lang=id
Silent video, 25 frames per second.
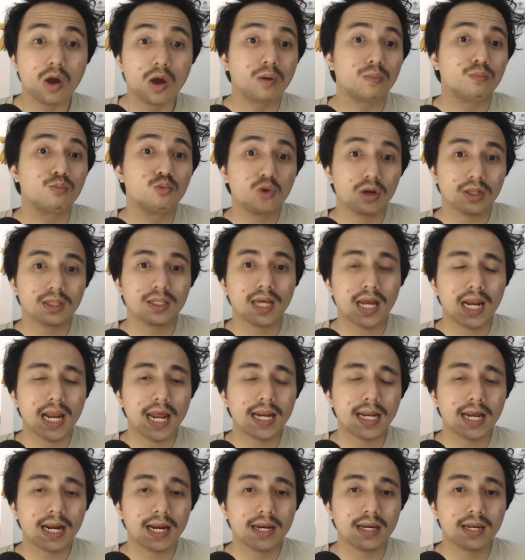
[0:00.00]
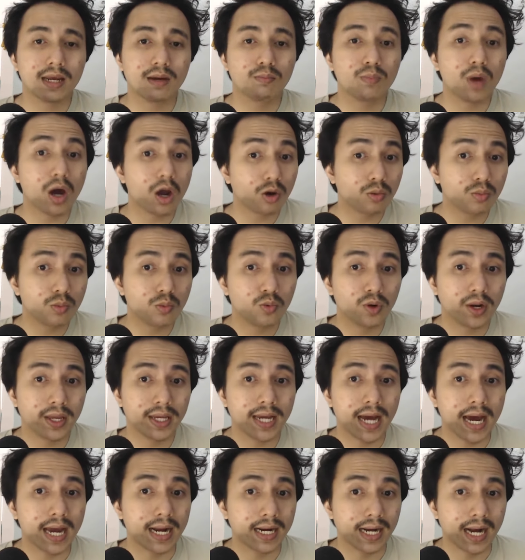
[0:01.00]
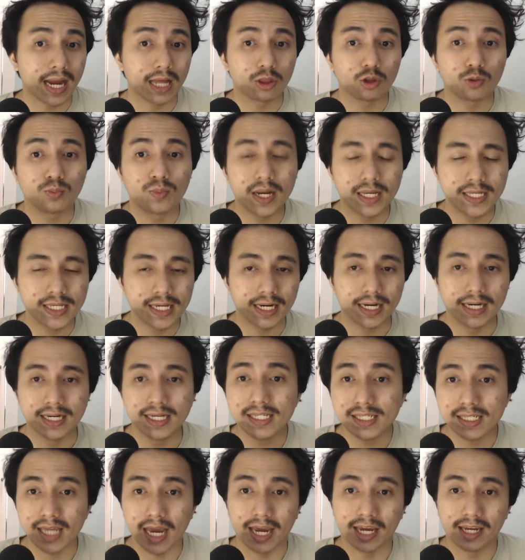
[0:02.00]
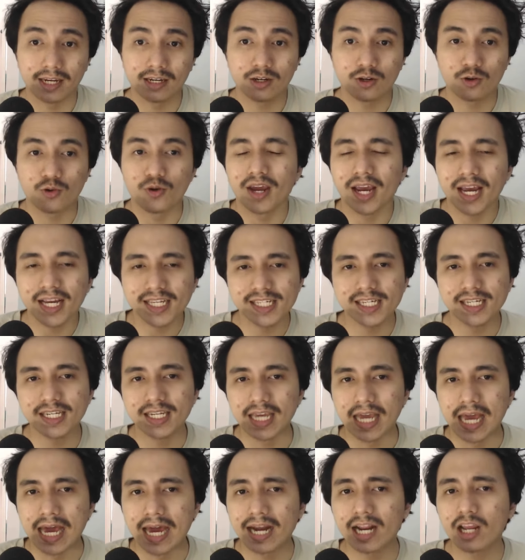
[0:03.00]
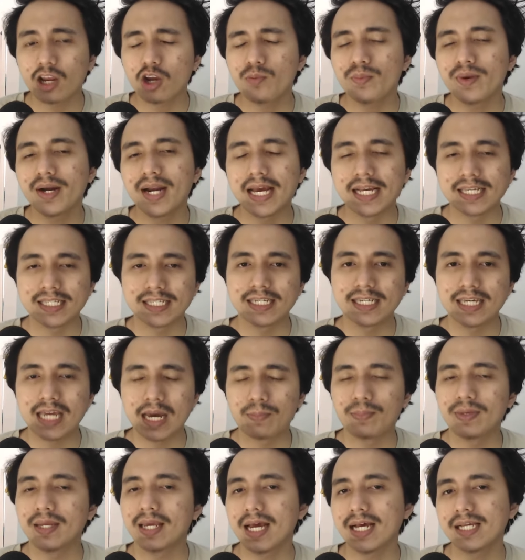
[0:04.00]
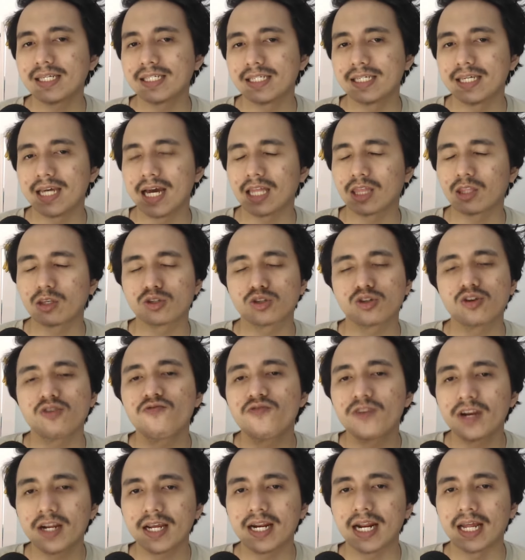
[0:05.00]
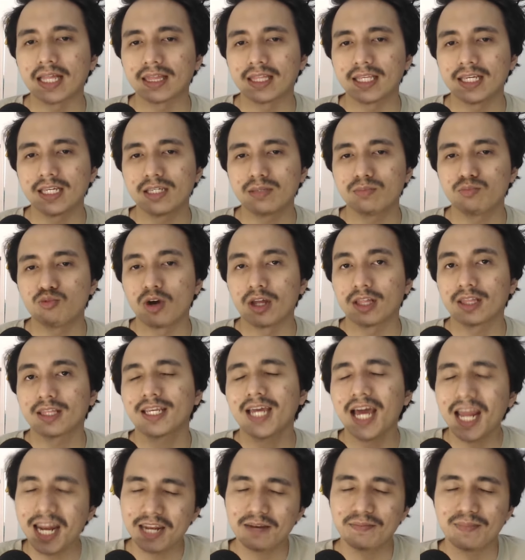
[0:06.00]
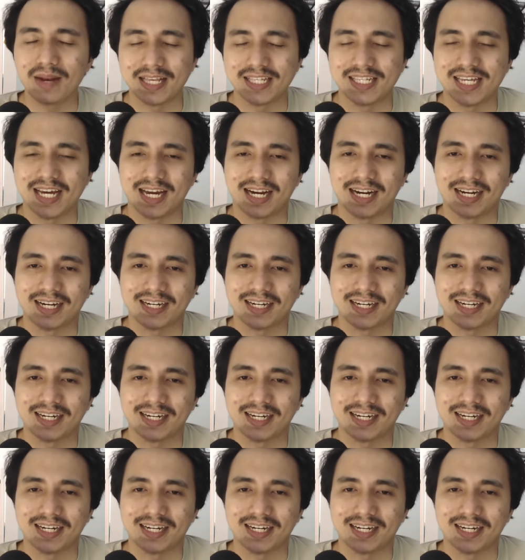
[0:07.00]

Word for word: Buat kalian-kalian yang baru memulai karir atau belajar ngedesain, gue kasih nih rekomendasi aplikasi atau software gratis buat kalian belajar.